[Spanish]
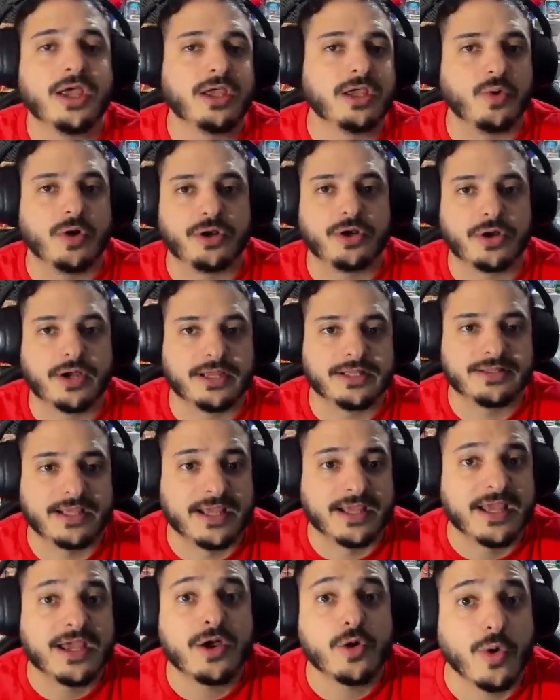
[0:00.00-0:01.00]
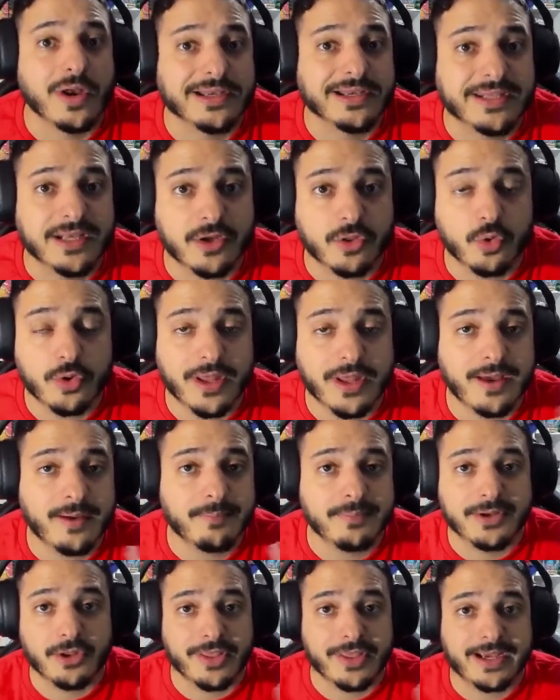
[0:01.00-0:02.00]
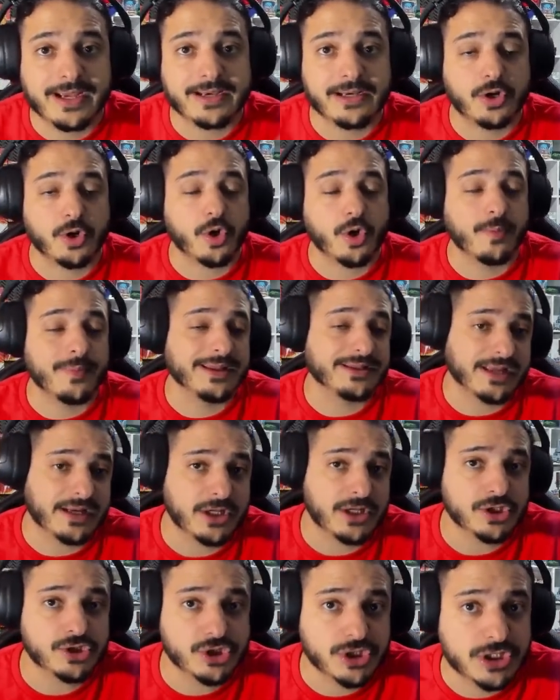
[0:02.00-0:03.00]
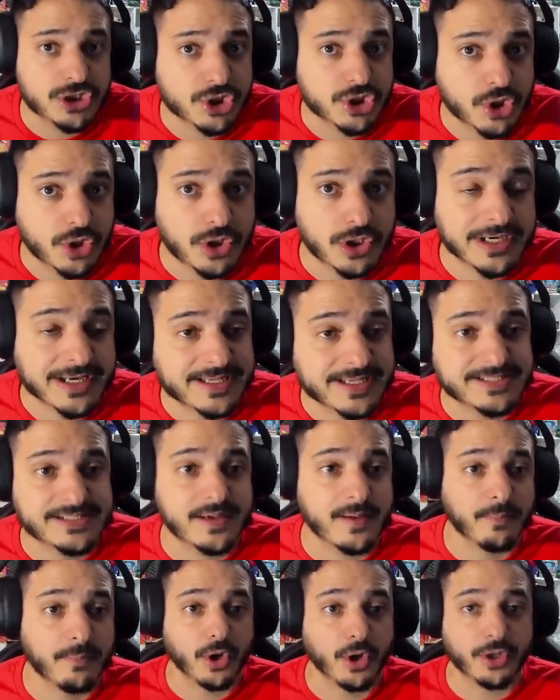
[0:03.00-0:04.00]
Y bueno, gente, cualquier duda me lo dejan en los comentarios y yo les voy